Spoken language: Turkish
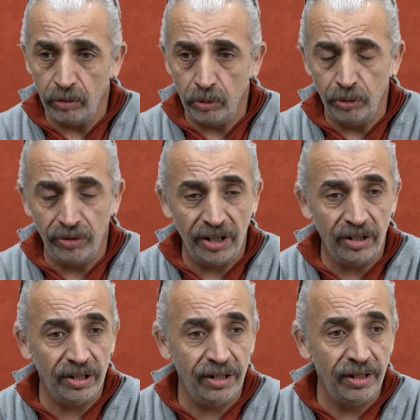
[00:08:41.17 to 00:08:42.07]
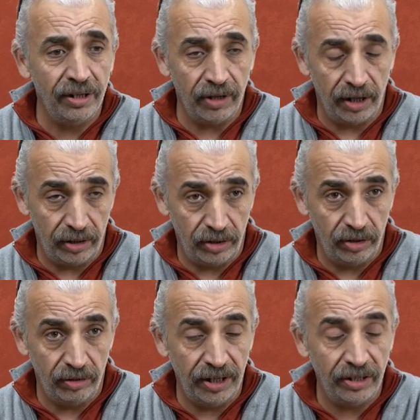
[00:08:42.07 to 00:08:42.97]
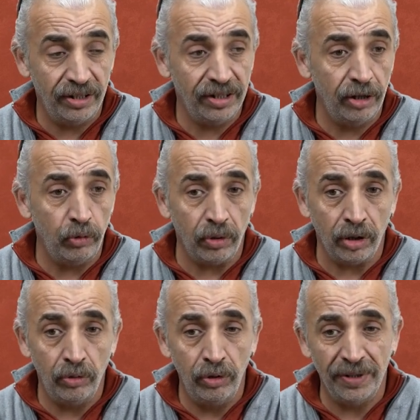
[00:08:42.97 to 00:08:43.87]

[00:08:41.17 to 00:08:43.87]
tür teşhisinde veya teşhiste kullanılıyor.